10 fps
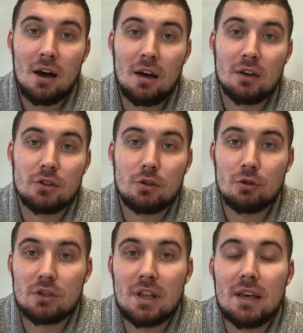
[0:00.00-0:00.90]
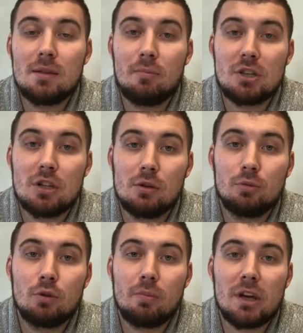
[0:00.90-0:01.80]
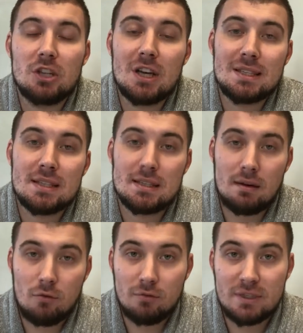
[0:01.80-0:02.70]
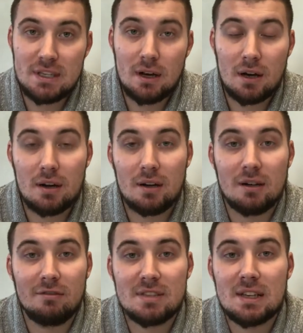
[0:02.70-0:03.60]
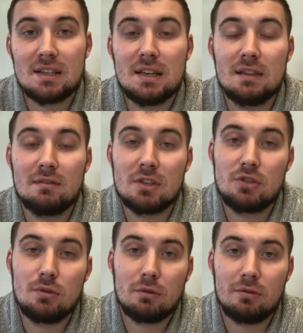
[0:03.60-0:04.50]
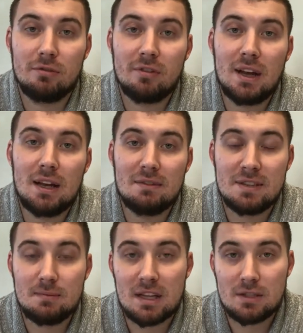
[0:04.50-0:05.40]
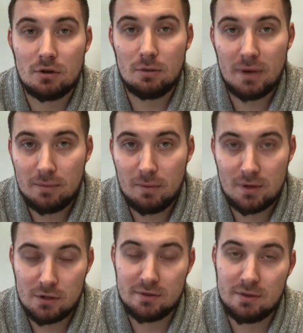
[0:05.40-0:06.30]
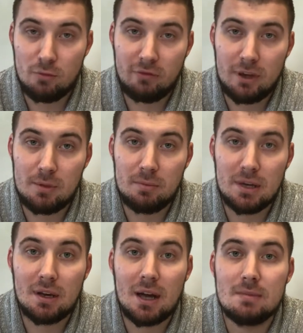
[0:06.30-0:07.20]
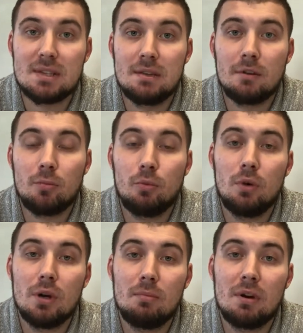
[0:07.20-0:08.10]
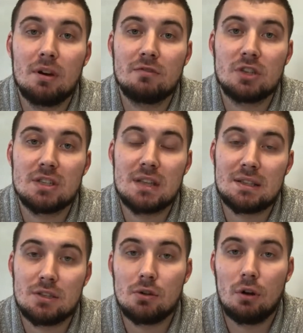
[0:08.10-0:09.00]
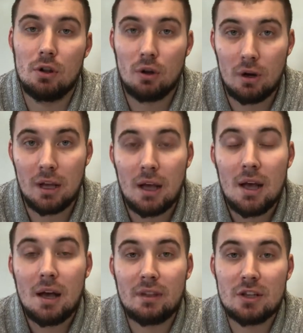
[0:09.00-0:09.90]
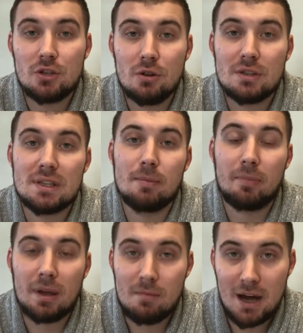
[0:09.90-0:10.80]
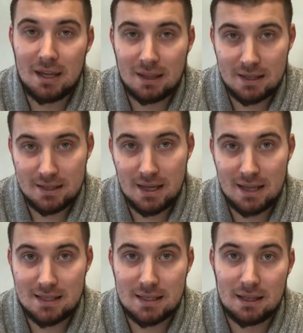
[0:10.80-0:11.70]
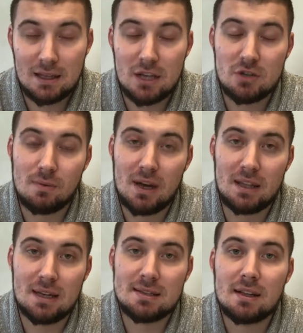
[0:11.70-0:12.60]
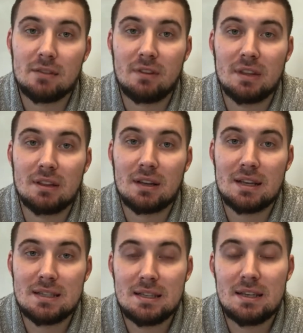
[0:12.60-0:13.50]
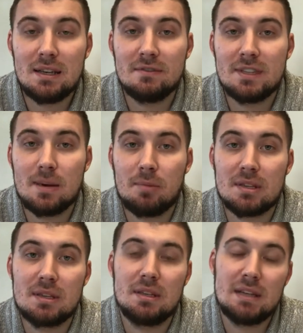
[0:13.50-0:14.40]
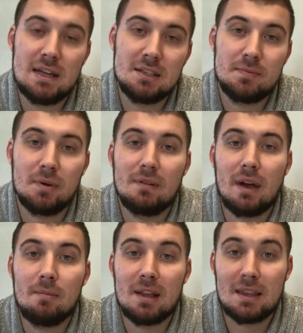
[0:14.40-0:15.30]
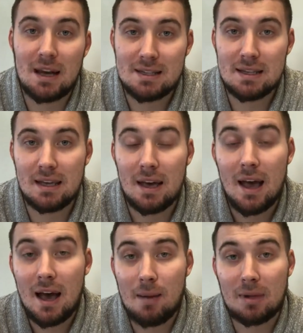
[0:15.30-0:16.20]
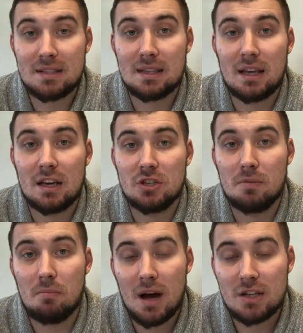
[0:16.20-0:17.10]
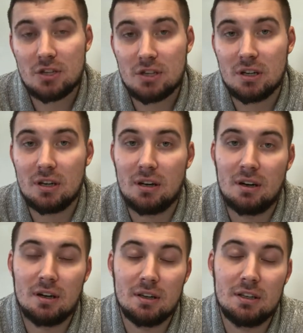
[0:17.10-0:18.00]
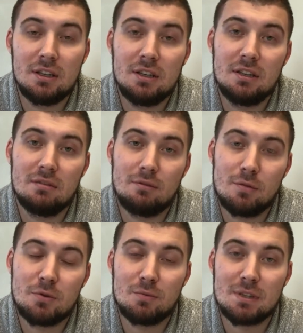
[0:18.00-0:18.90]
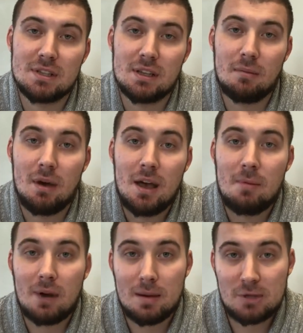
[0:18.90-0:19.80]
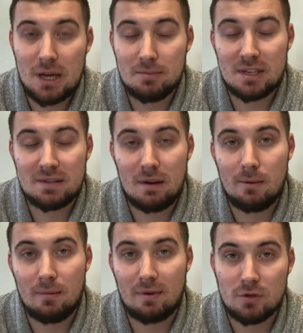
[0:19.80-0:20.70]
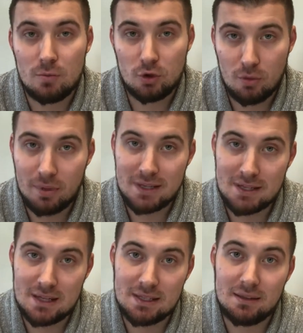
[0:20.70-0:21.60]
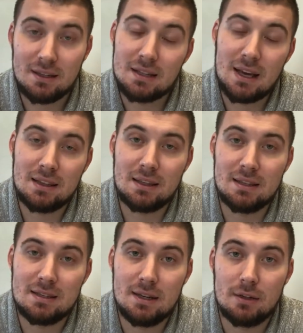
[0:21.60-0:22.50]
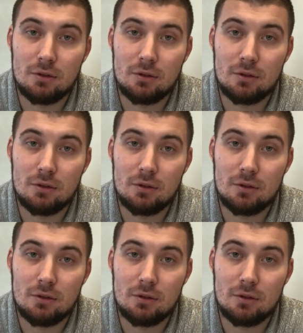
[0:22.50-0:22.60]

А, что ж, на этом, пожалуй, буду прощаться. Зову всех э, в воскресенье 24 февраля в 17.05 по московскому времени мы играем с Ливерпулем. Э, в 16.00 начнется прямая трансляция на нашем канале Stratford End Россия. Все присоединяйтесь, поговорим о тактике, о предстоящем матче э, и, в общем и целом, пообщаемся с вами обо всем, что происходило и на этой неделе